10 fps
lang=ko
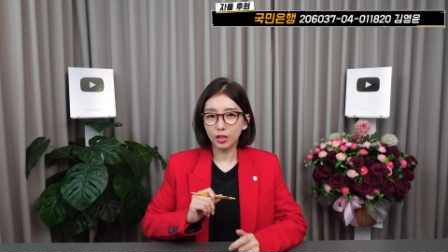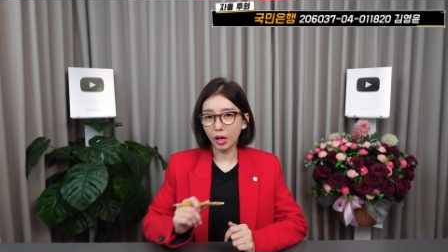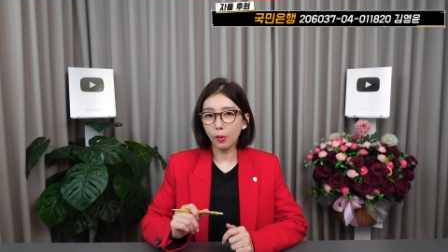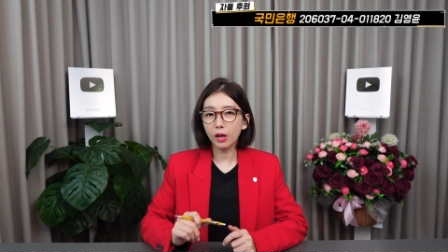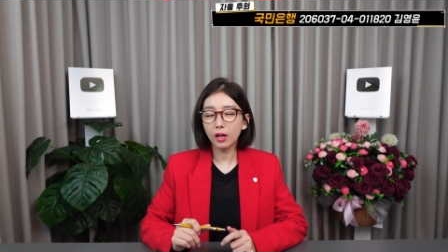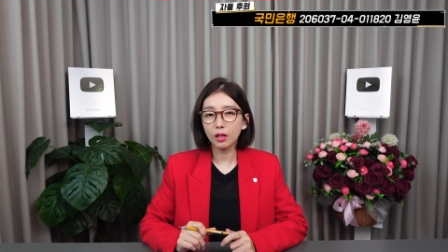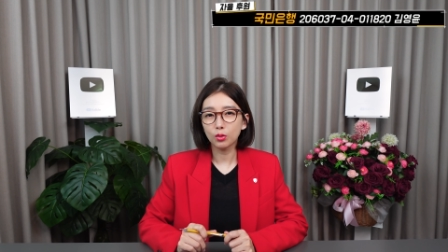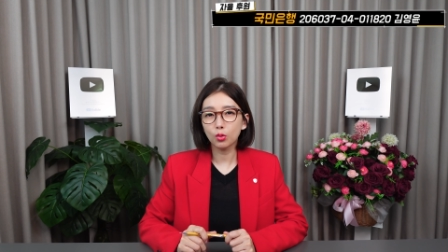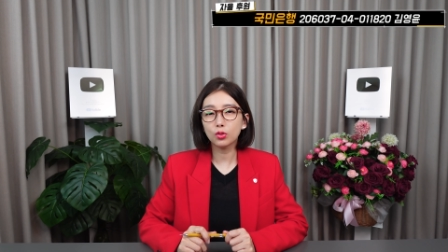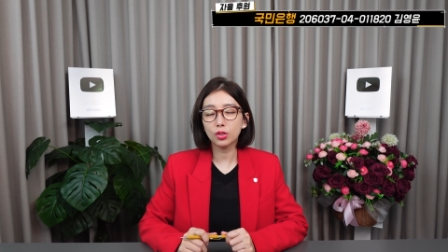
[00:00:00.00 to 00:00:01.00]
대화가
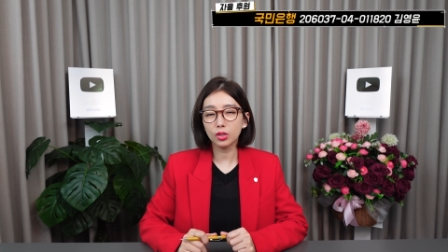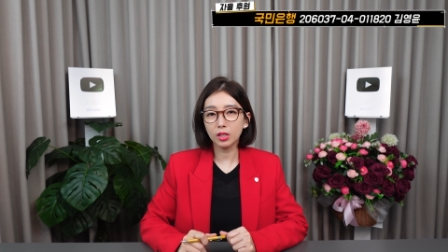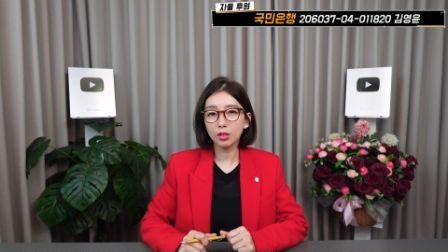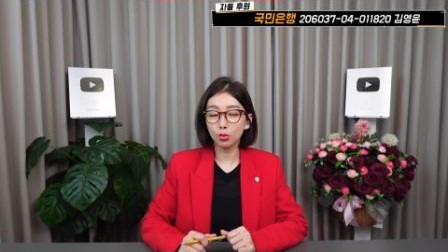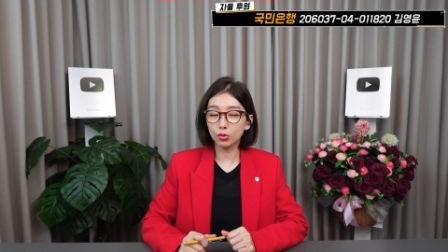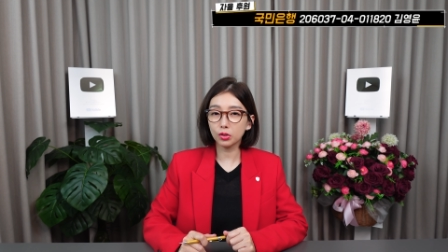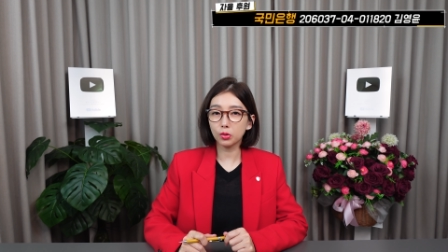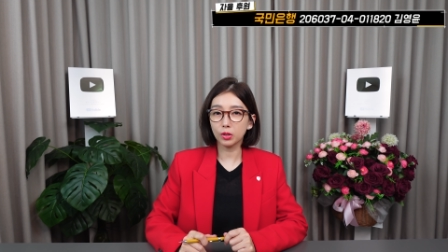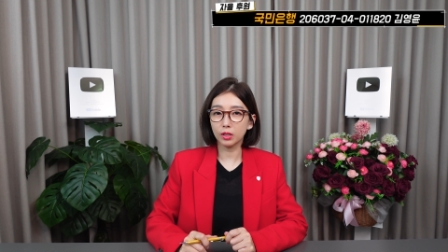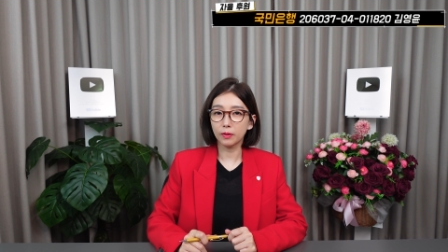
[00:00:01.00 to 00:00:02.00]
녹취된
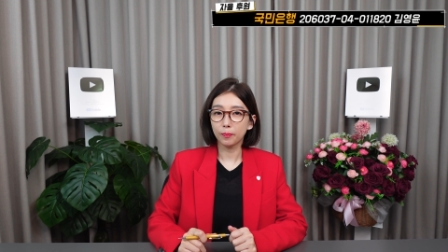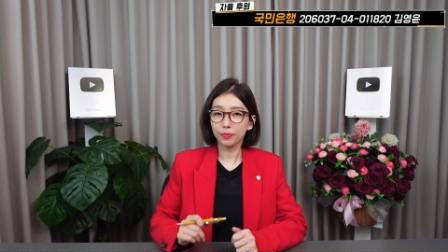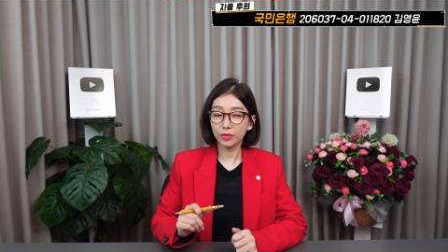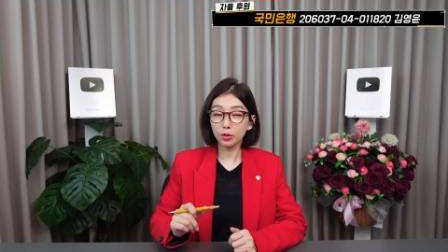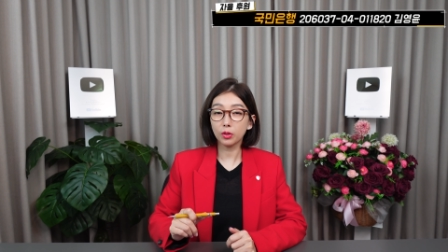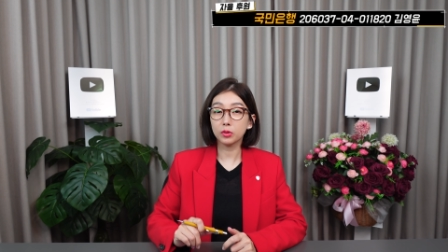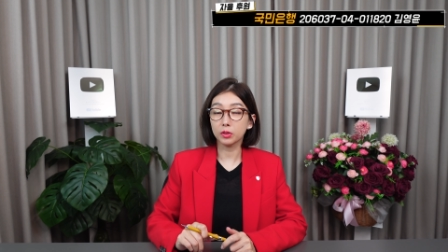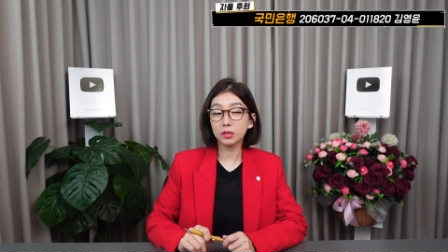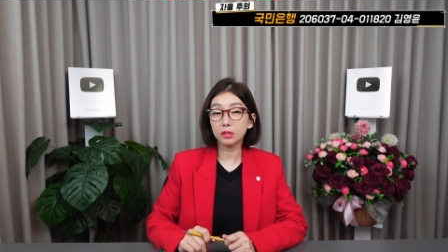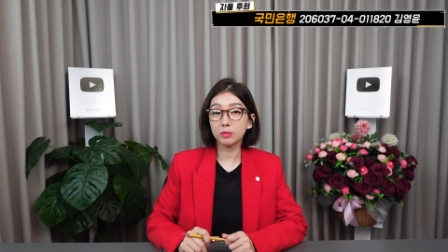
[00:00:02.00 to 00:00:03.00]
녹취록이
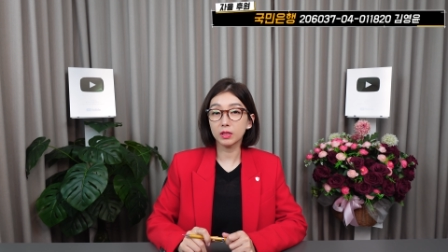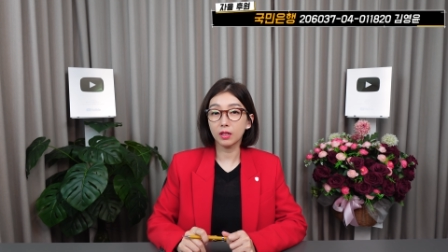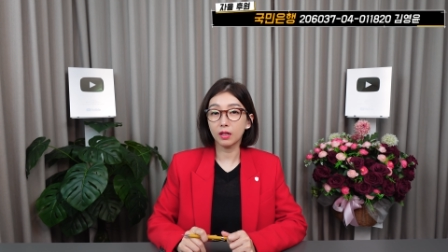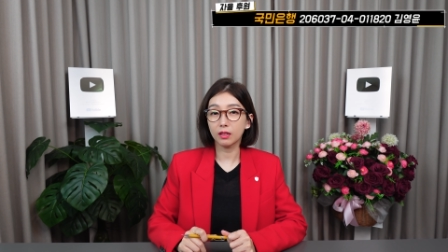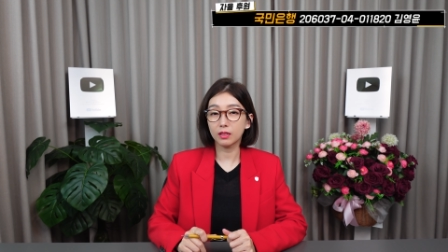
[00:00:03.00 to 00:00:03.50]
틀어졌습니다.